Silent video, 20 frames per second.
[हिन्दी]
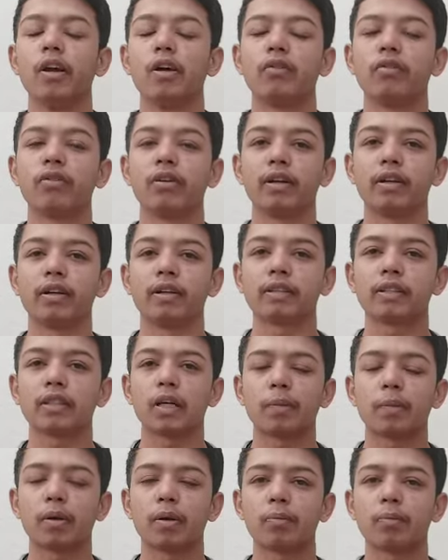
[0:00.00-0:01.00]
फ्रेंड के
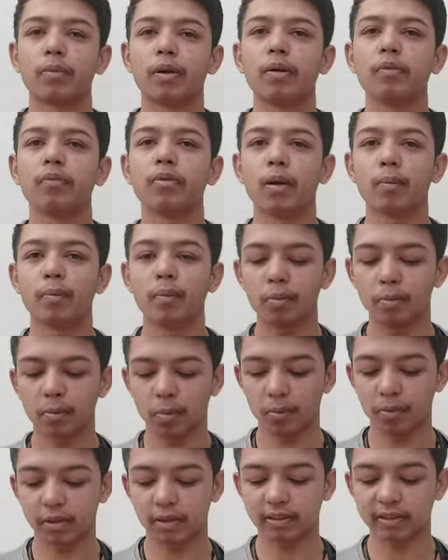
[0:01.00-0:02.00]
साथ और अपने फैमिली
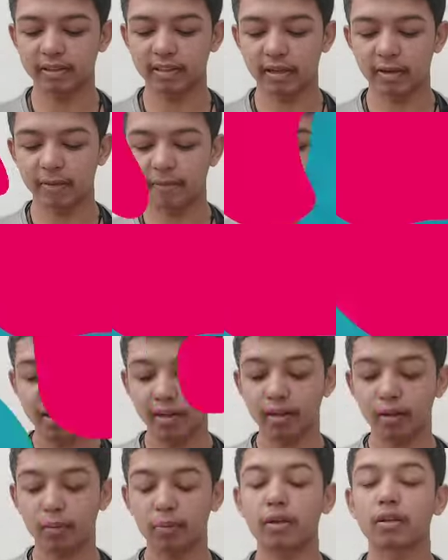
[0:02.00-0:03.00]
मेम्बर के साथ
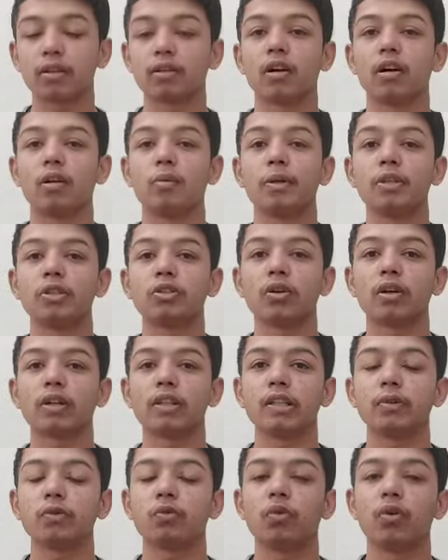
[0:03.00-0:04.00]
नंबर थर्ड पे जो
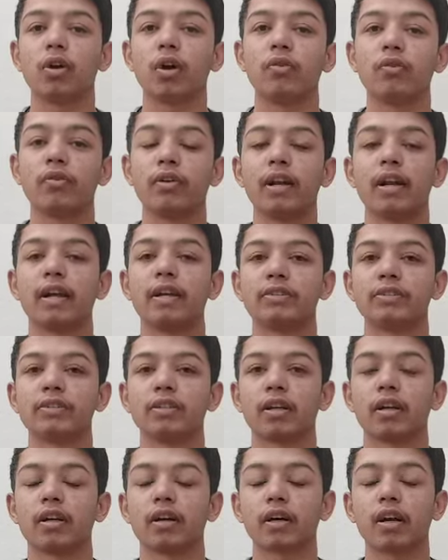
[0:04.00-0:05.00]
आती है वो है
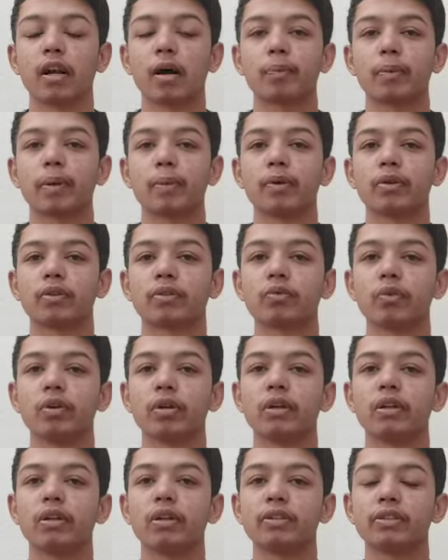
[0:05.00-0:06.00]
फ्रीलांसिंग अगर आपके पास
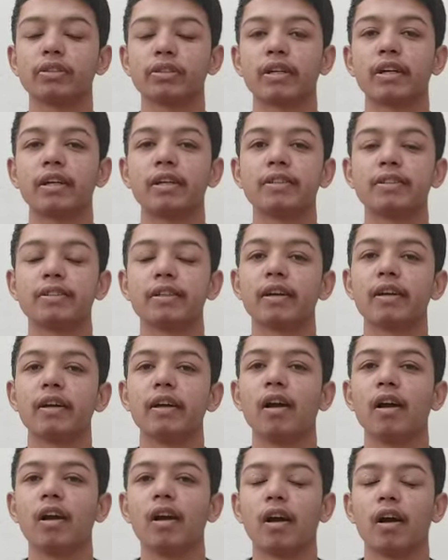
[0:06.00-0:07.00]
कोई स्किल्स है
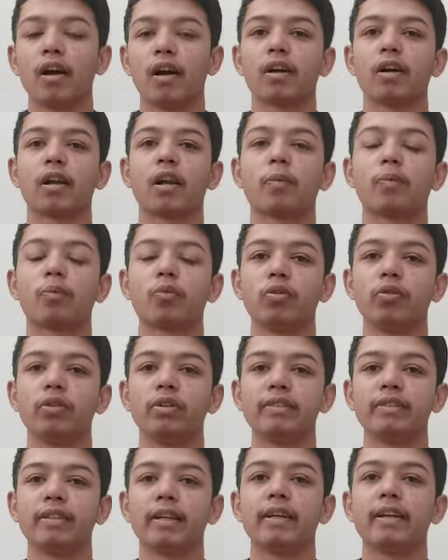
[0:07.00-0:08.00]
अगर आपको
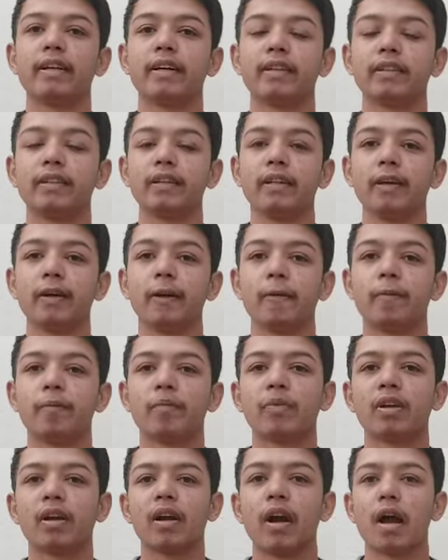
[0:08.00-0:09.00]
डिज़ाइन आती है
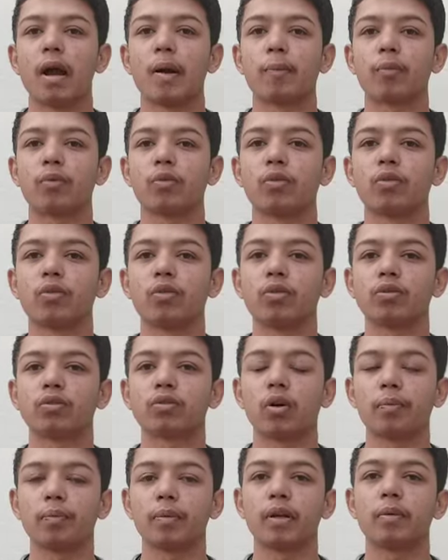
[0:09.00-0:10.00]
आपको
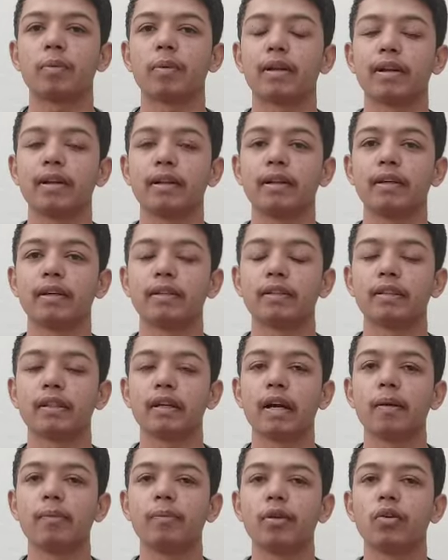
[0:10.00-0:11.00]
सॉफ्टवेयर बनाने आती
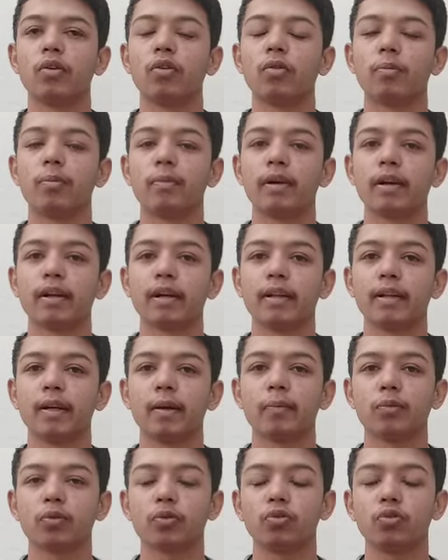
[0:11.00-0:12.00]
है ऐप डेवलपमेंट आती है
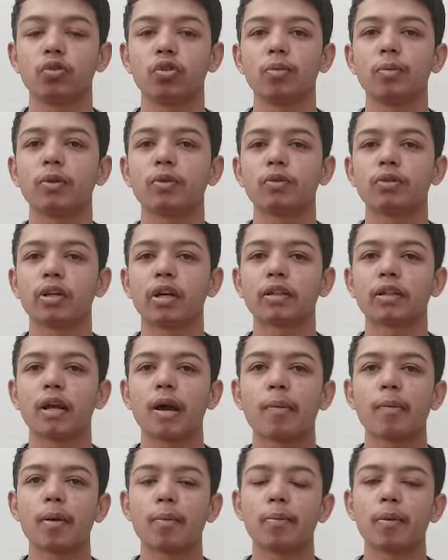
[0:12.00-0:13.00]
आपको जो भी कुछ आता है
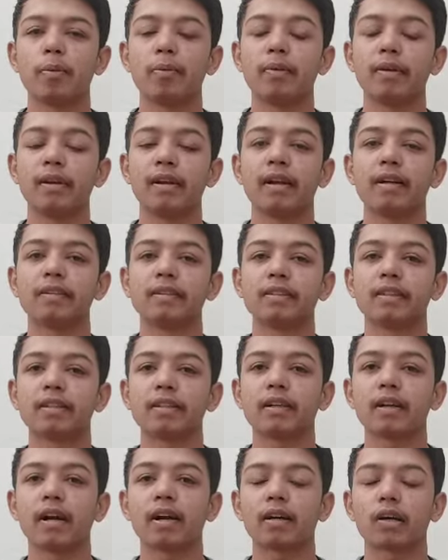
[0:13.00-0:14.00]
आप अपने फ्रीलांसिंग
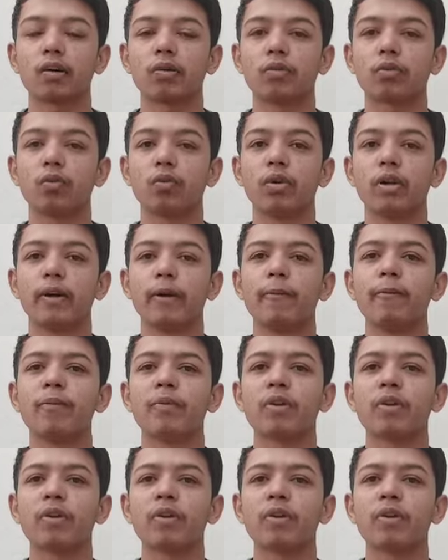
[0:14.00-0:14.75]
का अकाउंट खोलिए